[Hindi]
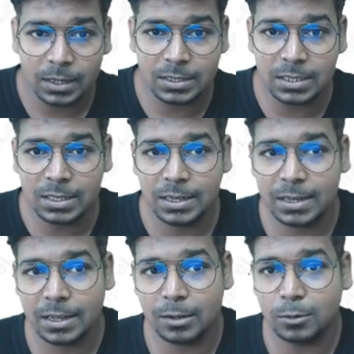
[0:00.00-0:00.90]
इसी
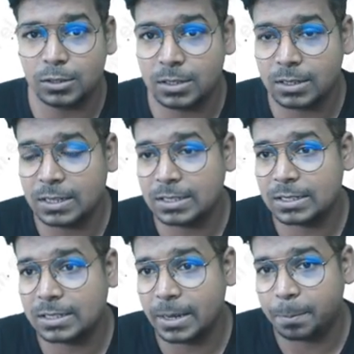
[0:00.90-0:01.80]
तरीके का क्वेश्चन इस
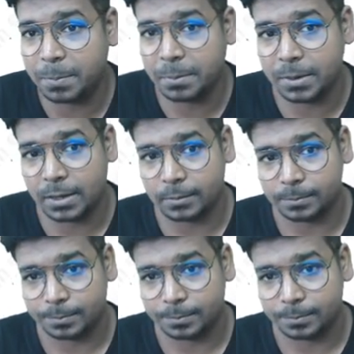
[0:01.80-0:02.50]
स्टेप पे भी है